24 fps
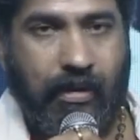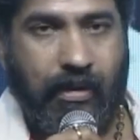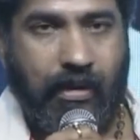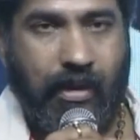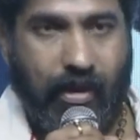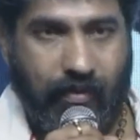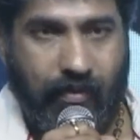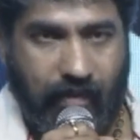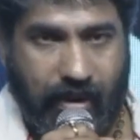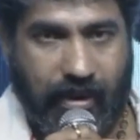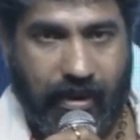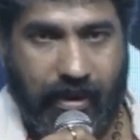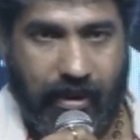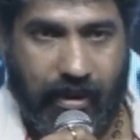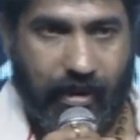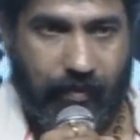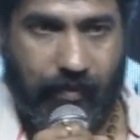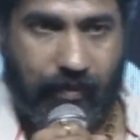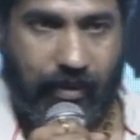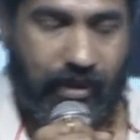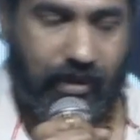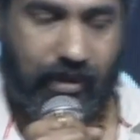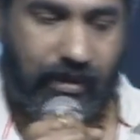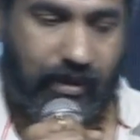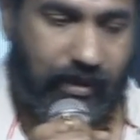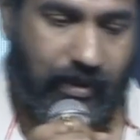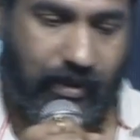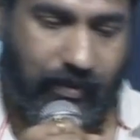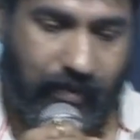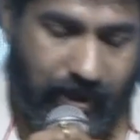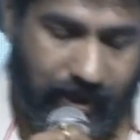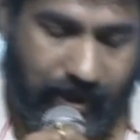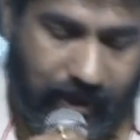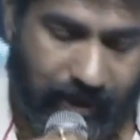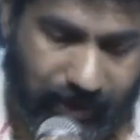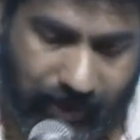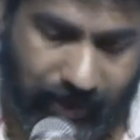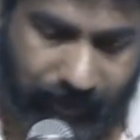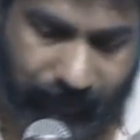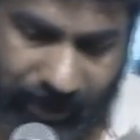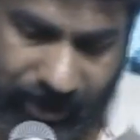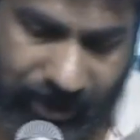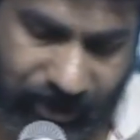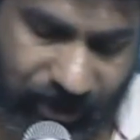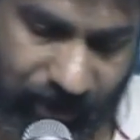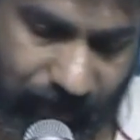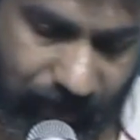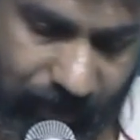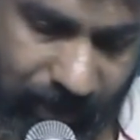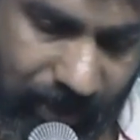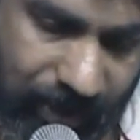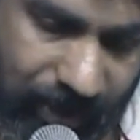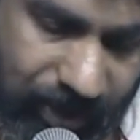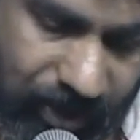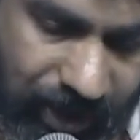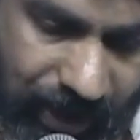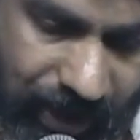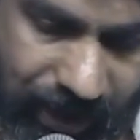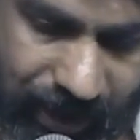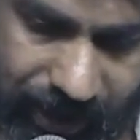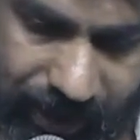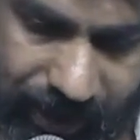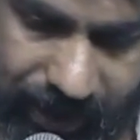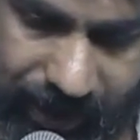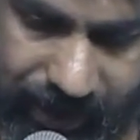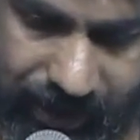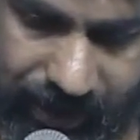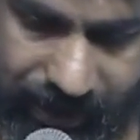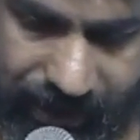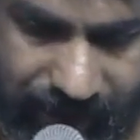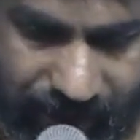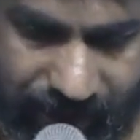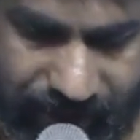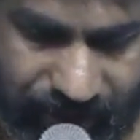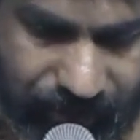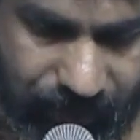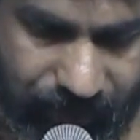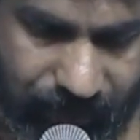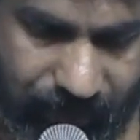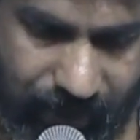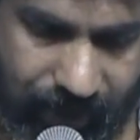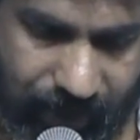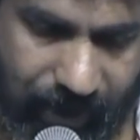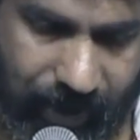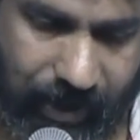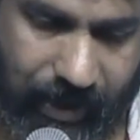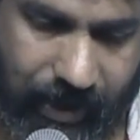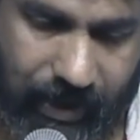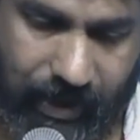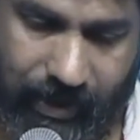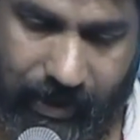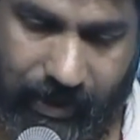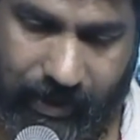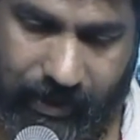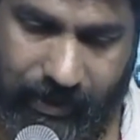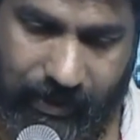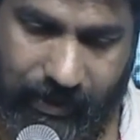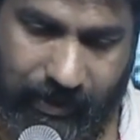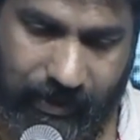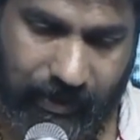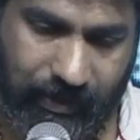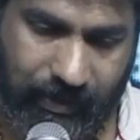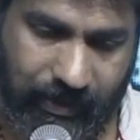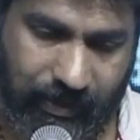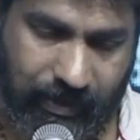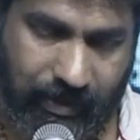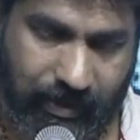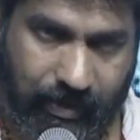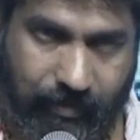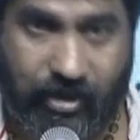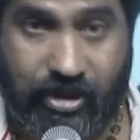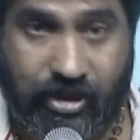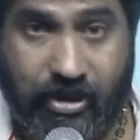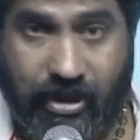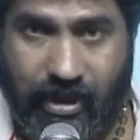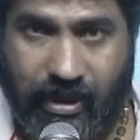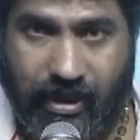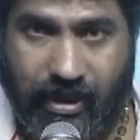ఆవిడ అడిగాను అనమాట ఏమండి మీకు సినిమాల్లో చేయాలని ఇంట్రెస్ట్ ఉందా మీరు చాలా